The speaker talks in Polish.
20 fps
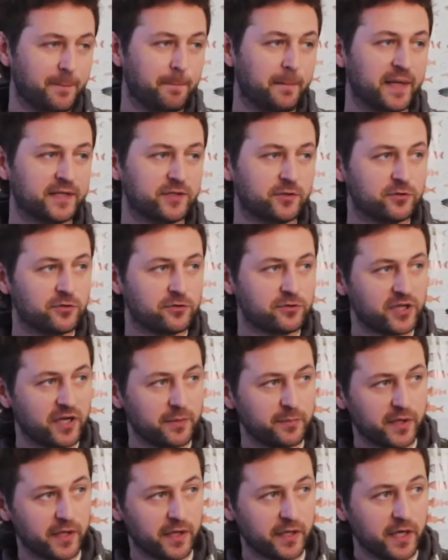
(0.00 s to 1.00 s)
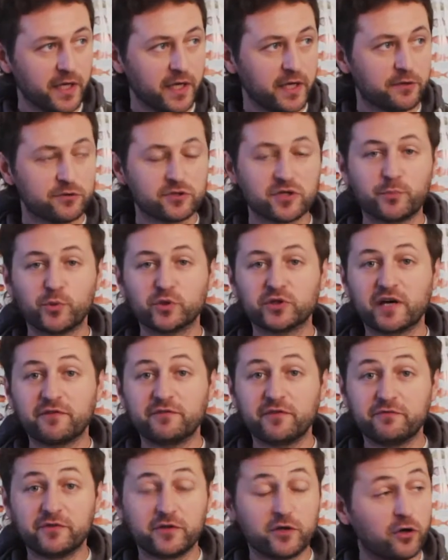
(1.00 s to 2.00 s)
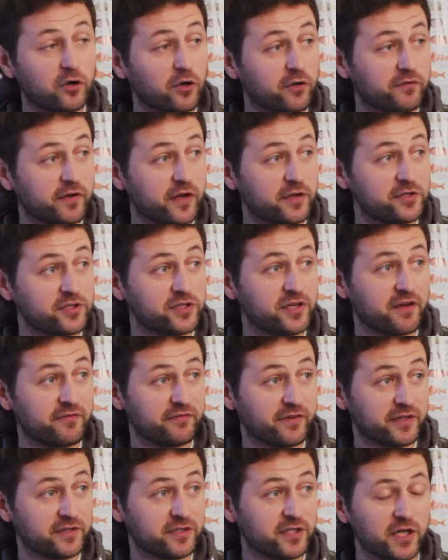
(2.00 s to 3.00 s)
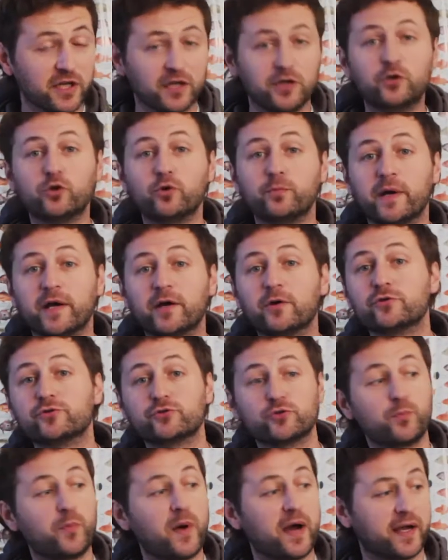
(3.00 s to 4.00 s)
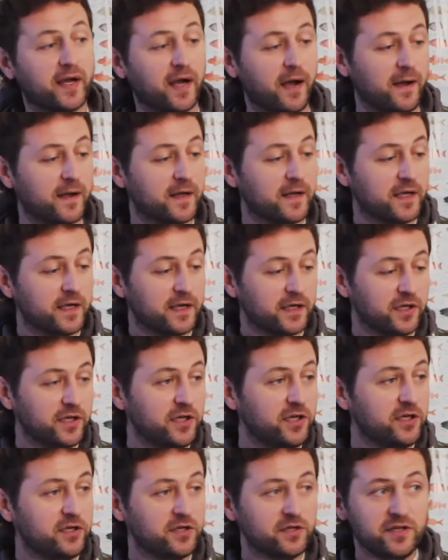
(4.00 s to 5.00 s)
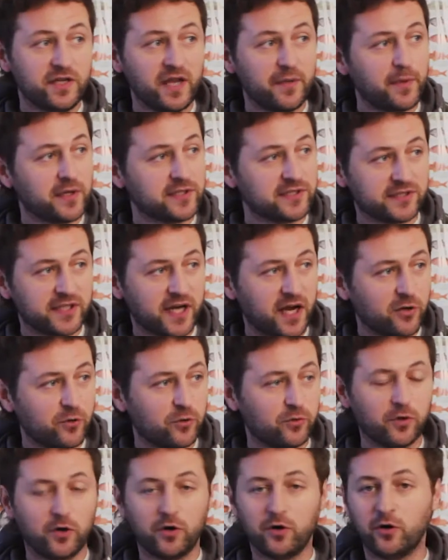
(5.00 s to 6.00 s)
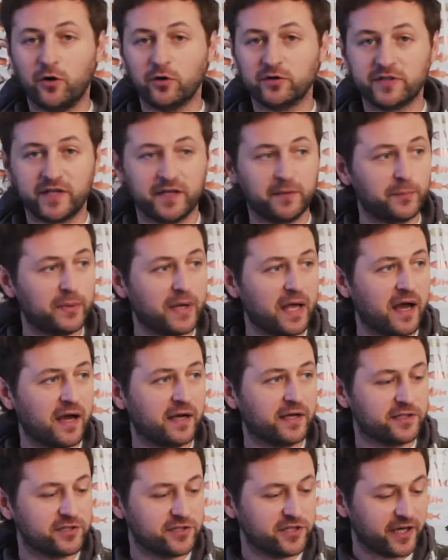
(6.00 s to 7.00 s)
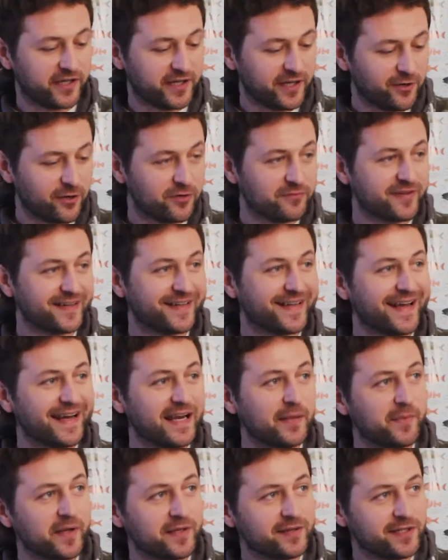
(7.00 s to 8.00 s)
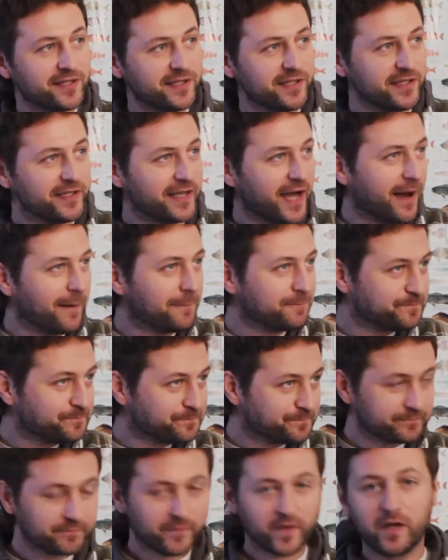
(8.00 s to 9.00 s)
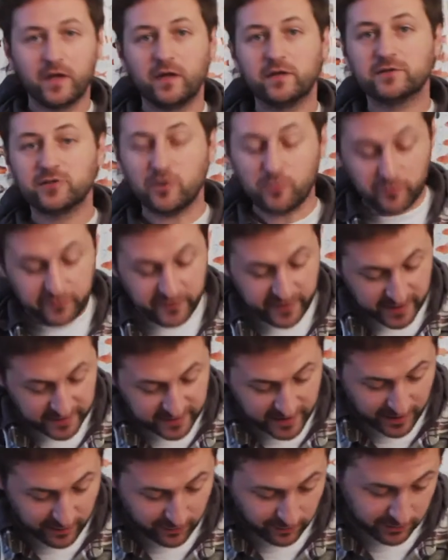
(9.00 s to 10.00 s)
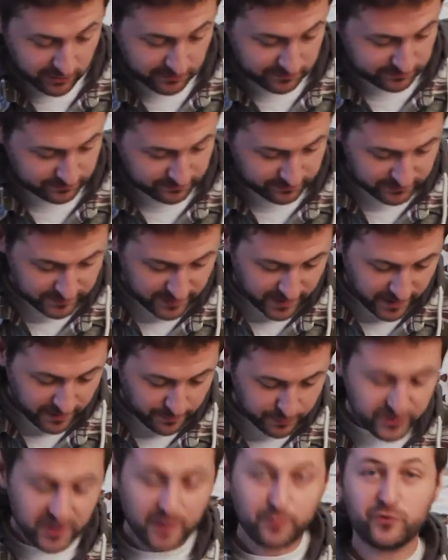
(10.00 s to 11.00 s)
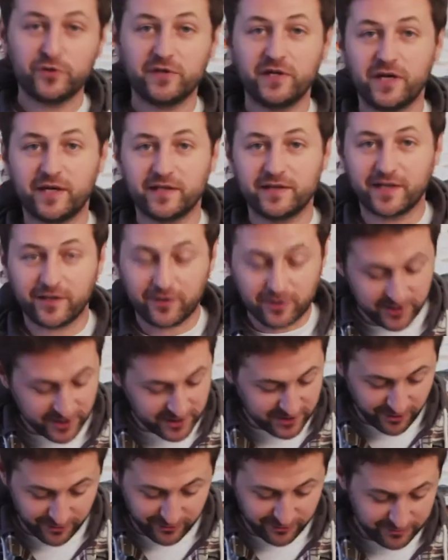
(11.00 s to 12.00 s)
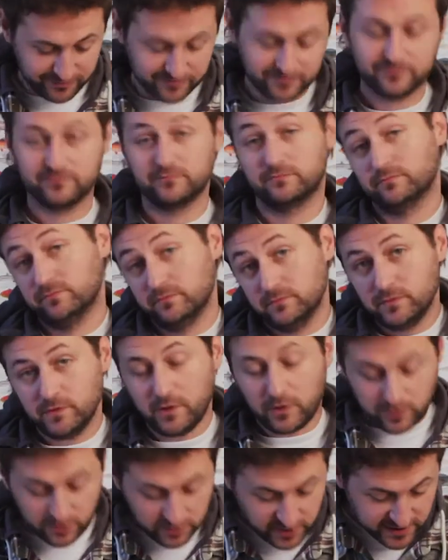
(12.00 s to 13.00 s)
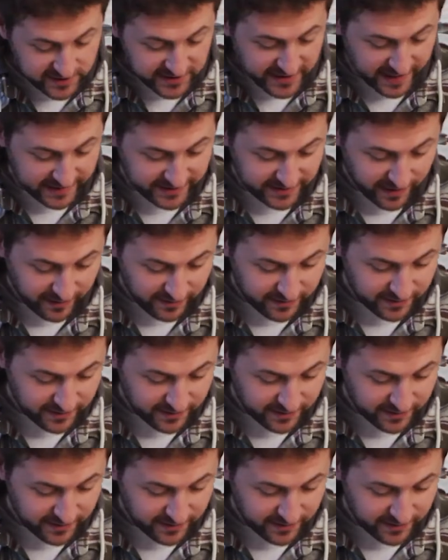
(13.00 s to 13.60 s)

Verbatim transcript: ma to do siebie, że potrafi wyholować nawet grubego szczupaka i nie ma strachu o ten blank czy jakiekolwiek elementy kija. Co mówi katalog? Przebój nie jednego sezonu. No to się zgadza.